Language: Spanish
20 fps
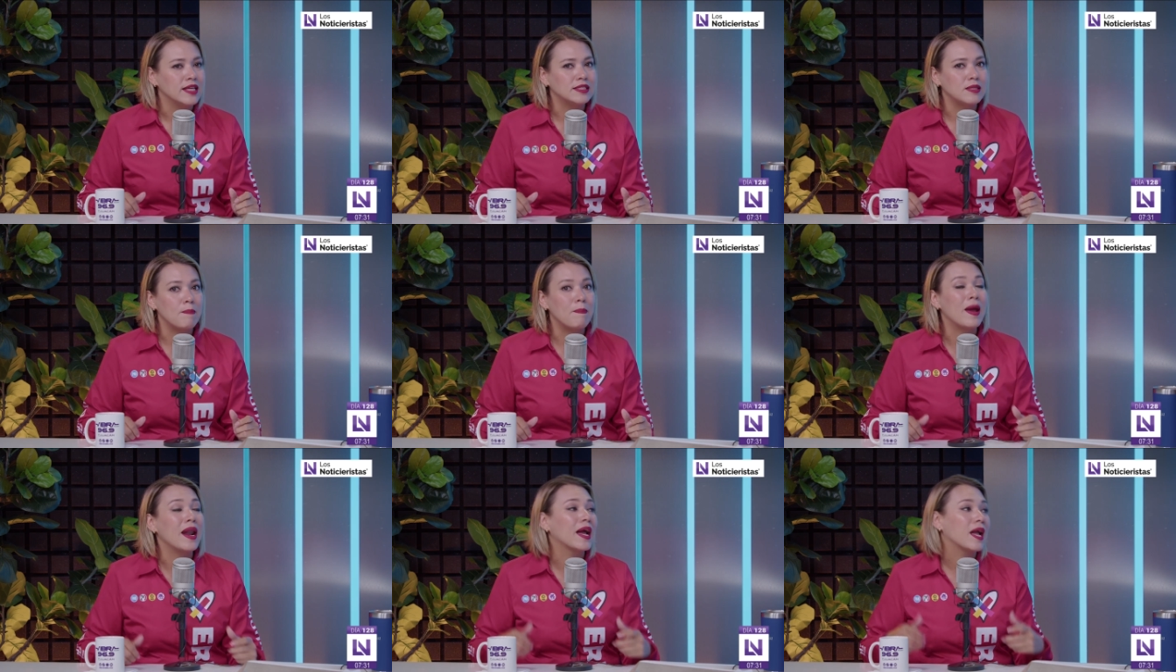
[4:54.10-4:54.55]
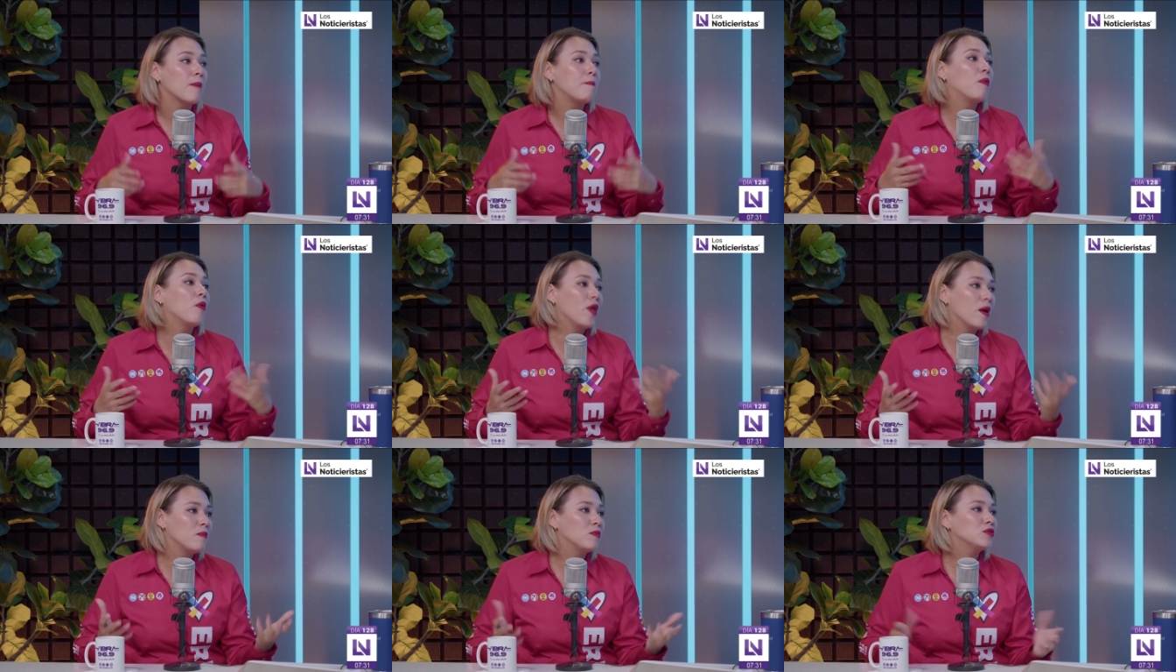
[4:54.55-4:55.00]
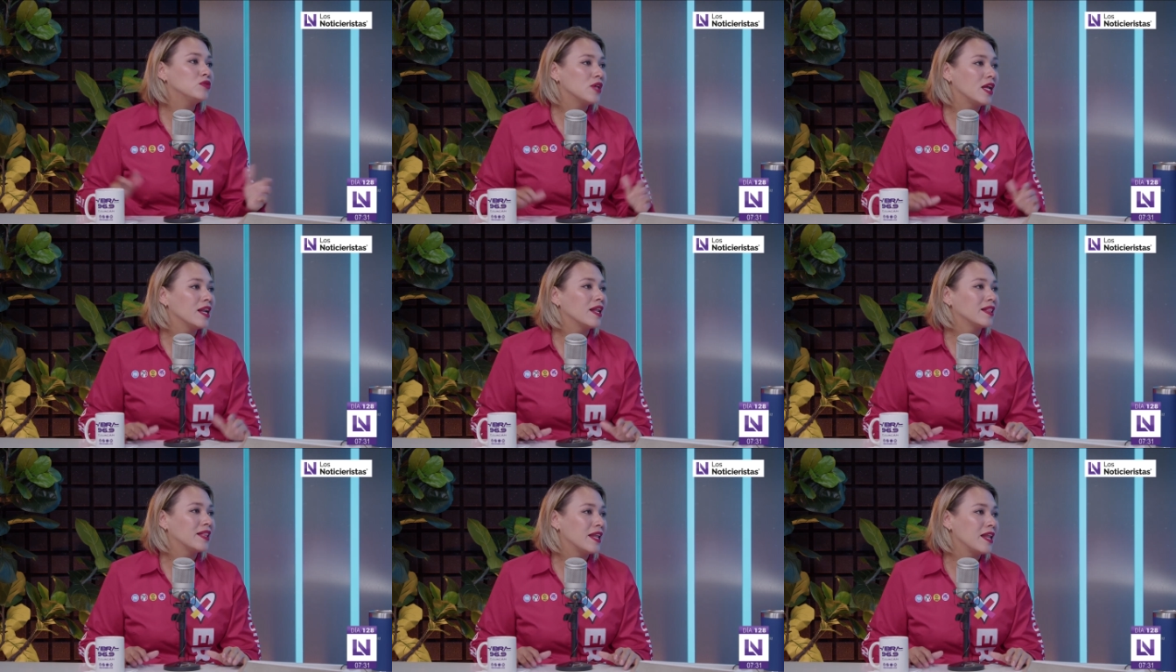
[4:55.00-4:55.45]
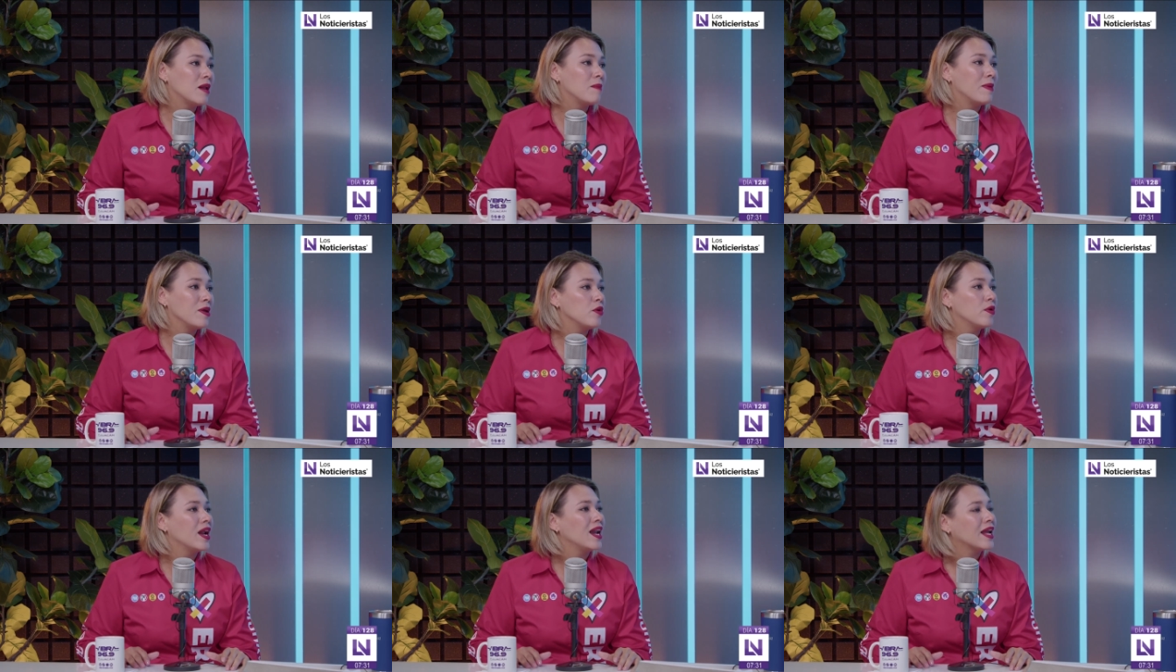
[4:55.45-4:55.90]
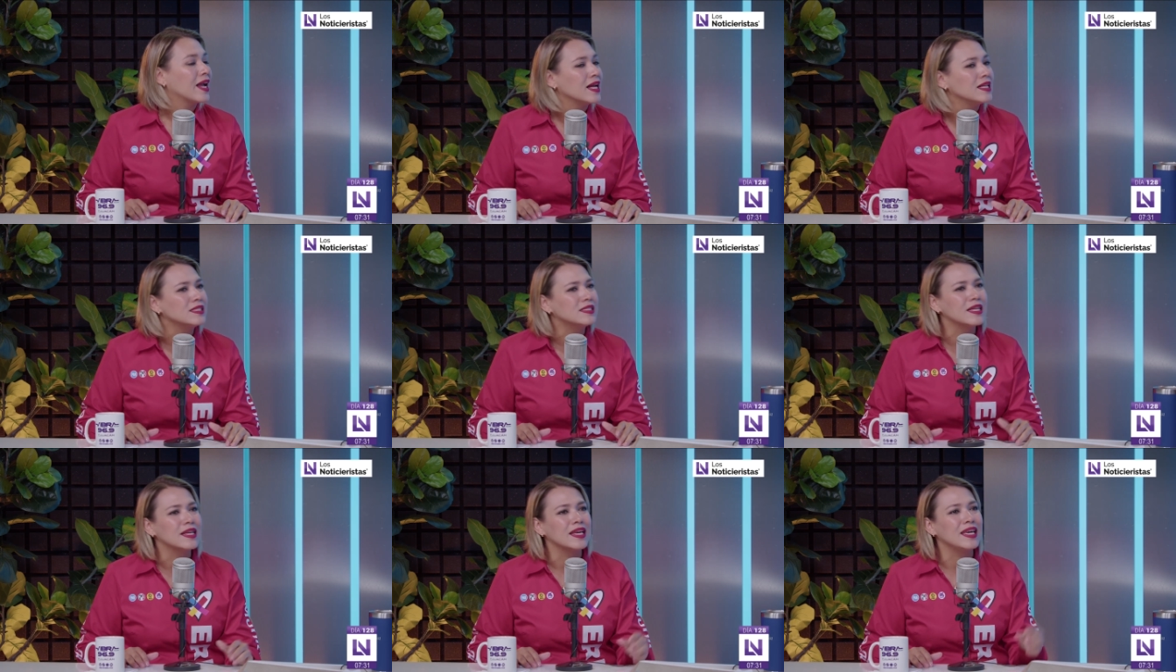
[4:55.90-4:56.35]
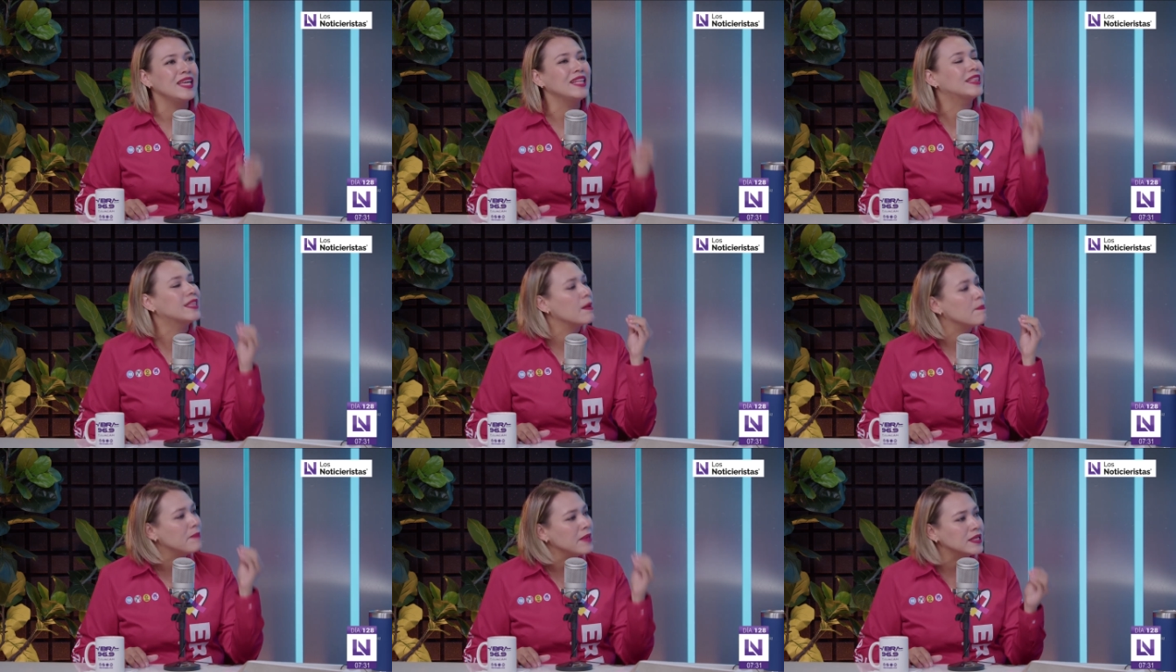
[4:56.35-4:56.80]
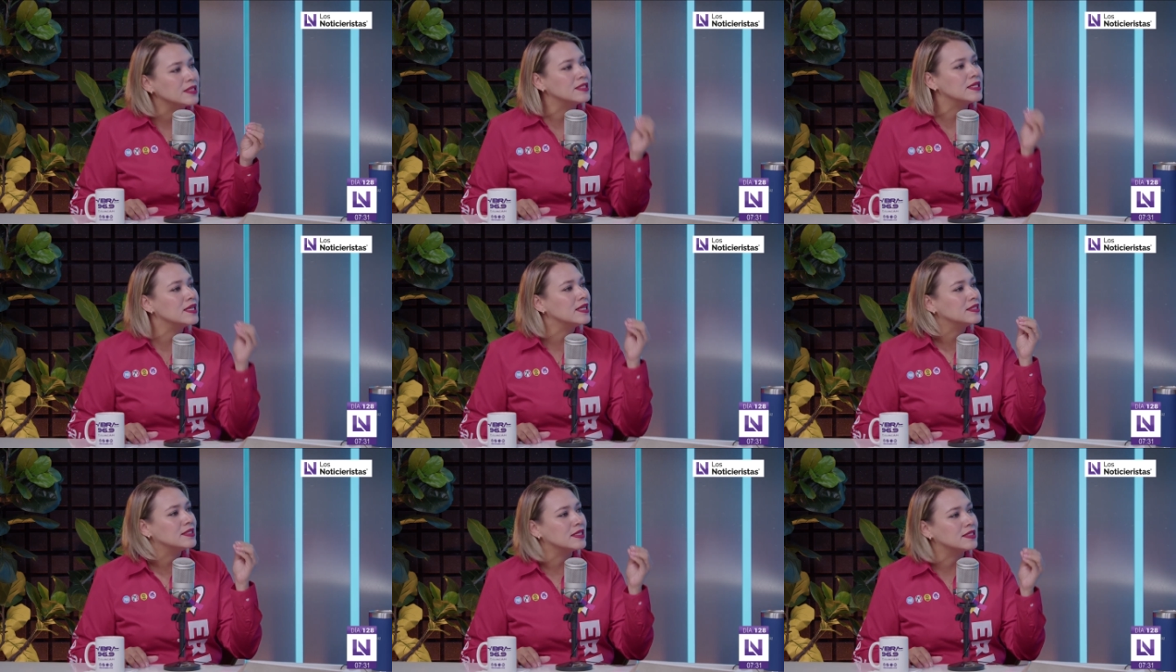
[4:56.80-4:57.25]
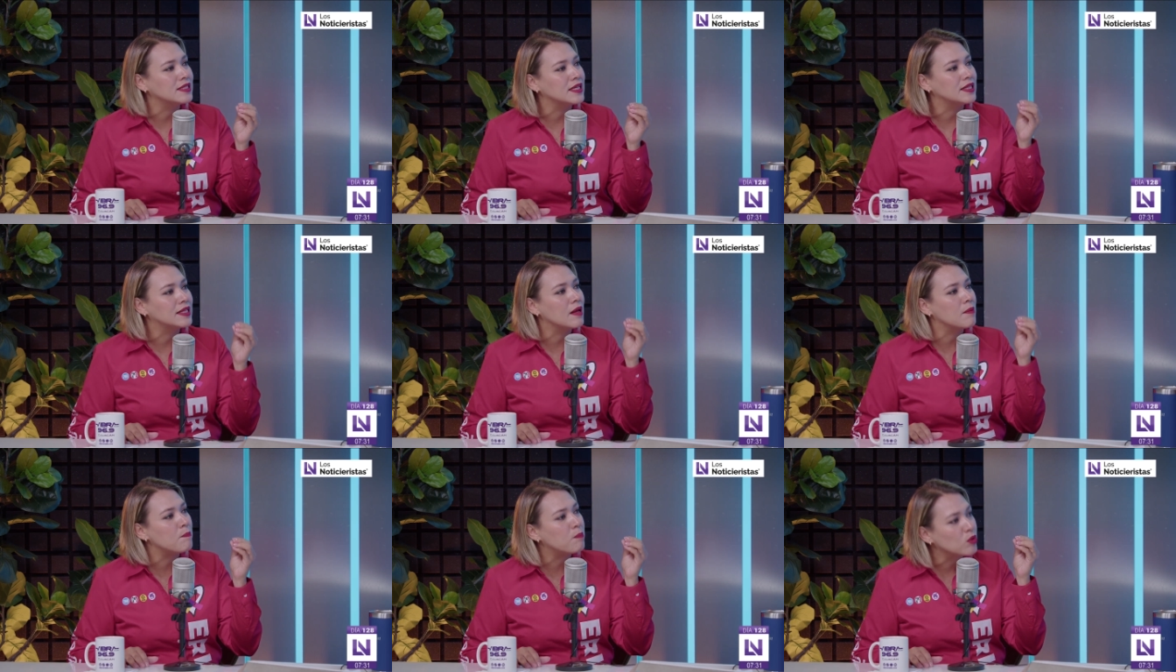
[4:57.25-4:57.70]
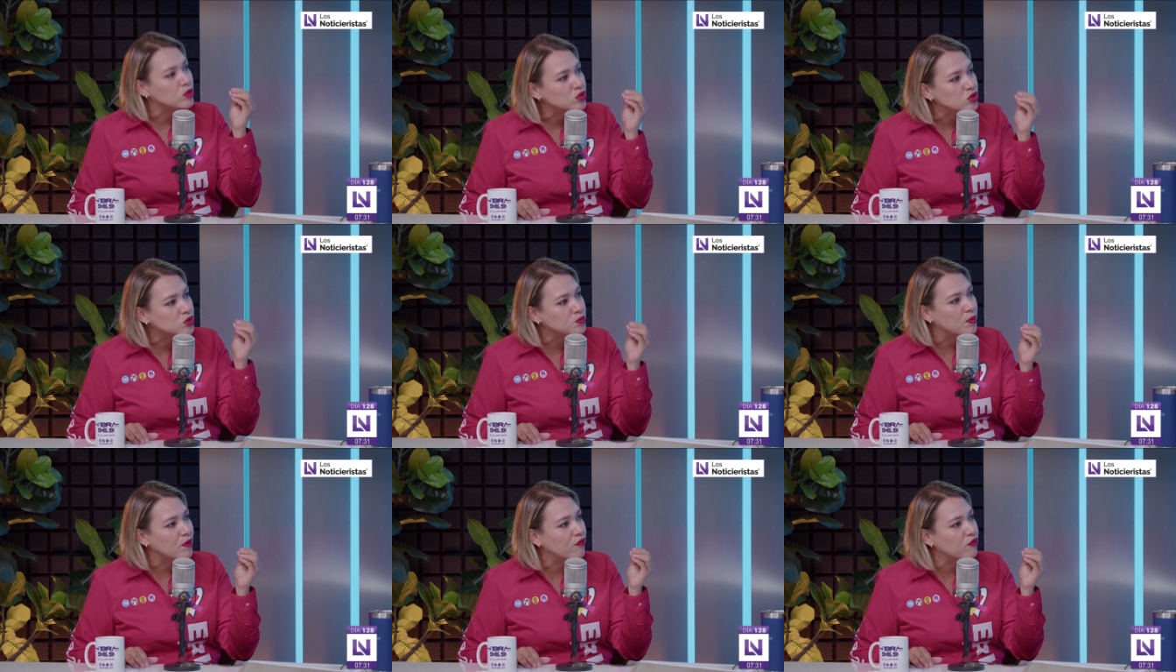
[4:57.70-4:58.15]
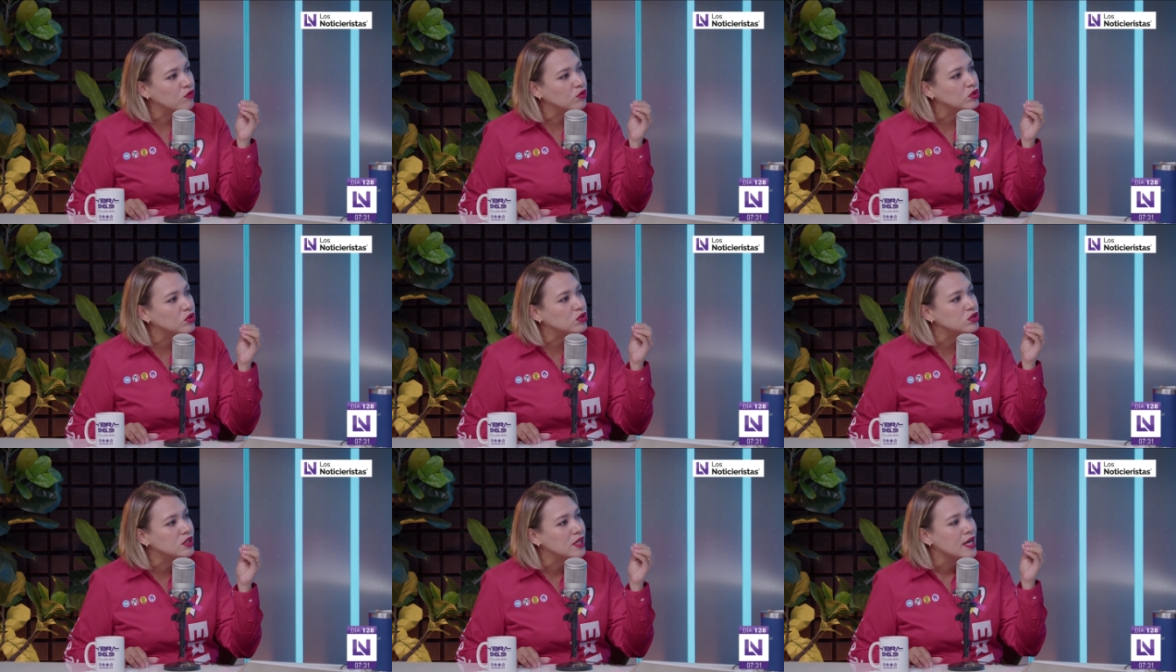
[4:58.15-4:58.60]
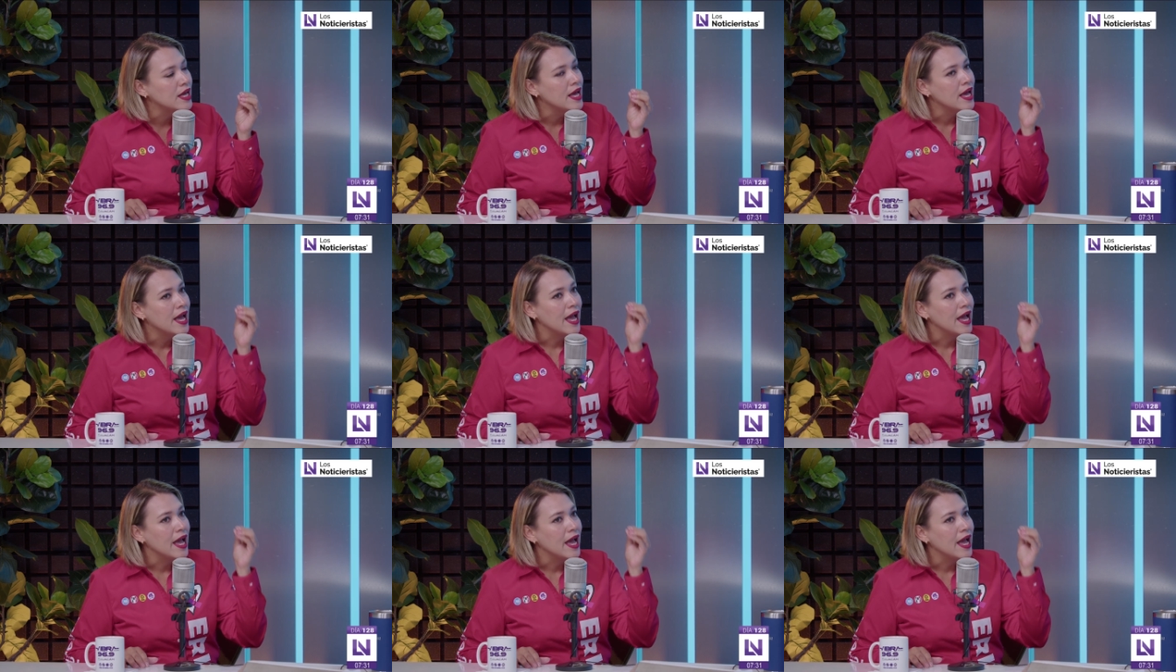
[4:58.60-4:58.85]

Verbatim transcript: este, para que podamos tener mayor alcance y también se necesitan pozos profundos